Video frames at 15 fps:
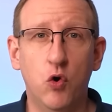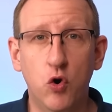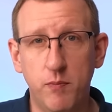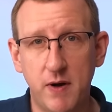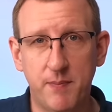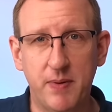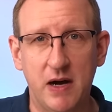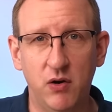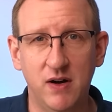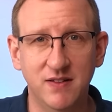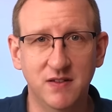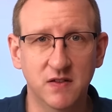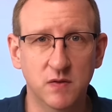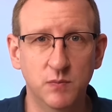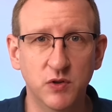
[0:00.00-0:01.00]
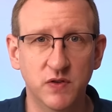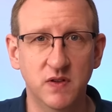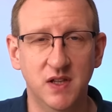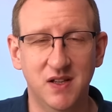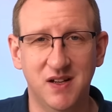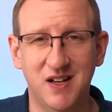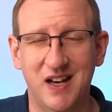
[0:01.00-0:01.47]
Oberbauch. Also es muss
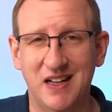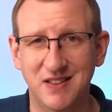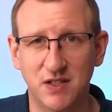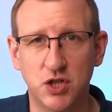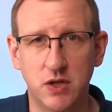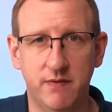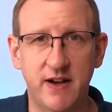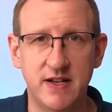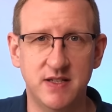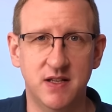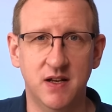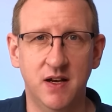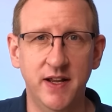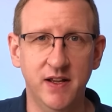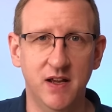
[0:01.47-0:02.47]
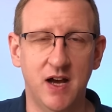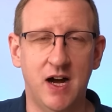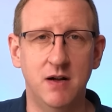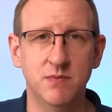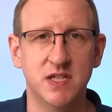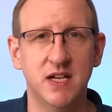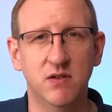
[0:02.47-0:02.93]
nicht klassischerweise der linke
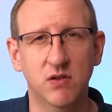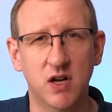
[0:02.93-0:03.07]
Arm sein.